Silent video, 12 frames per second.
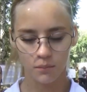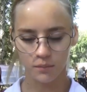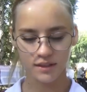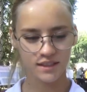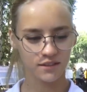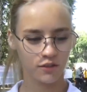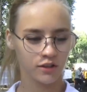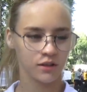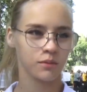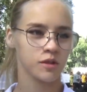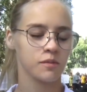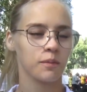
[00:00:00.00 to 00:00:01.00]
Мы
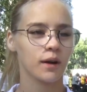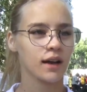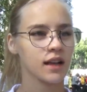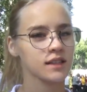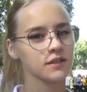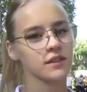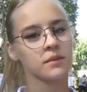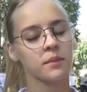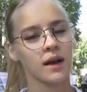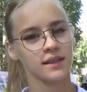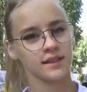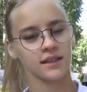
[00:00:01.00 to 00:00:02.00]
сегодня будем показывать
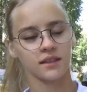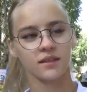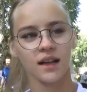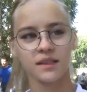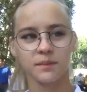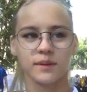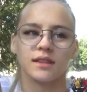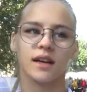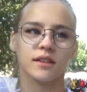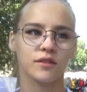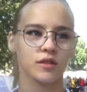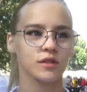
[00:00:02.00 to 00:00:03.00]
мастер-класс по
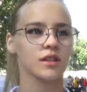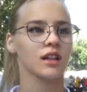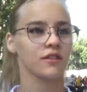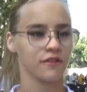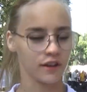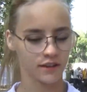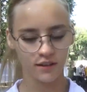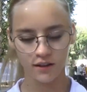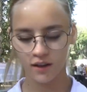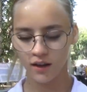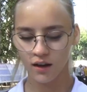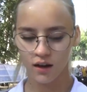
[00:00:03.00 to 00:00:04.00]
складыванию салфеток,
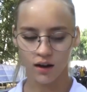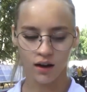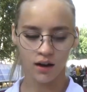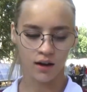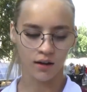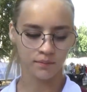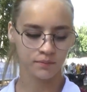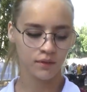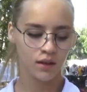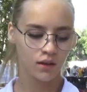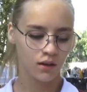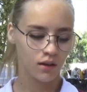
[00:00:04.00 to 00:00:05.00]
а,
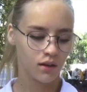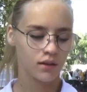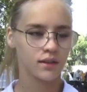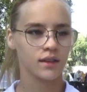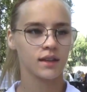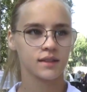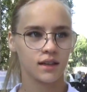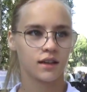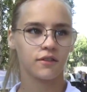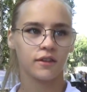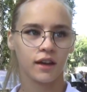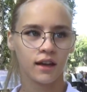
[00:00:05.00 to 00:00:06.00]

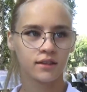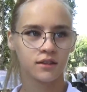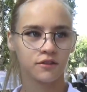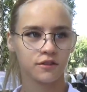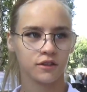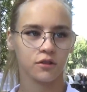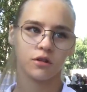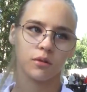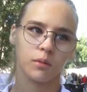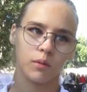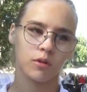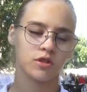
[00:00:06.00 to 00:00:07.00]
несколько вариантов, которые
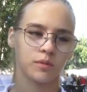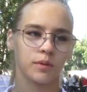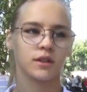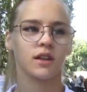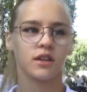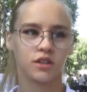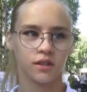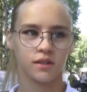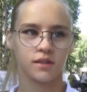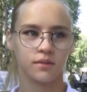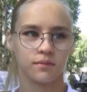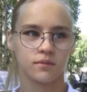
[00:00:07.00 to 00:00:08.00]
мы можем предложить,
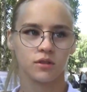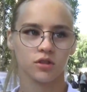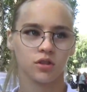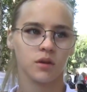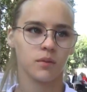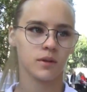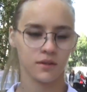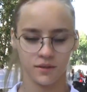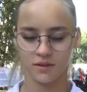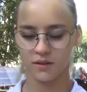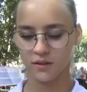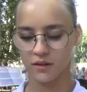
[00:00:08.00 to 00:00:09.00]
чтобы
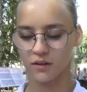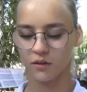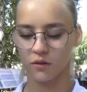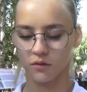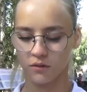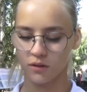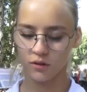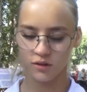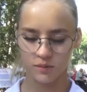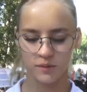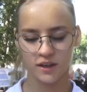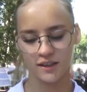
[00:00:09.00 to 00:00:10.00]

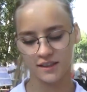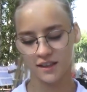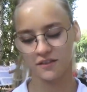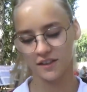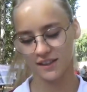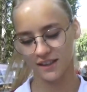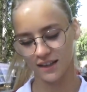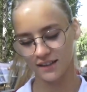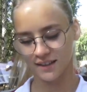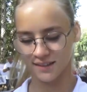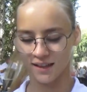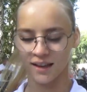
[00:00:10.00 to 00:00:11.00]
люди приходили в
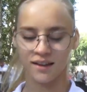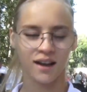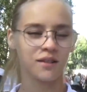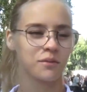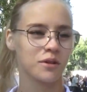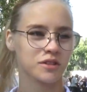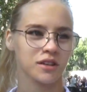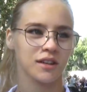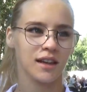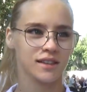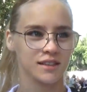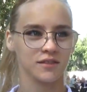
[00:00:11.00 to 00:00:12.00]
ресторан и знали, как можно
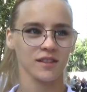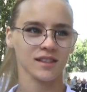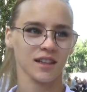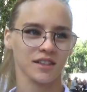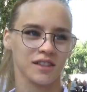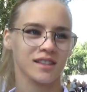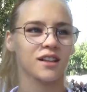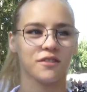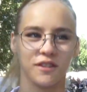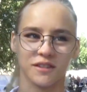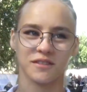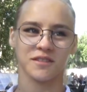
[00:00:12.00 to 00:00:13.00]
креативно сложить
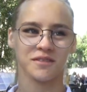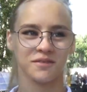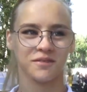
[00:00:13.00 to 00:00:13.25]
салфетку.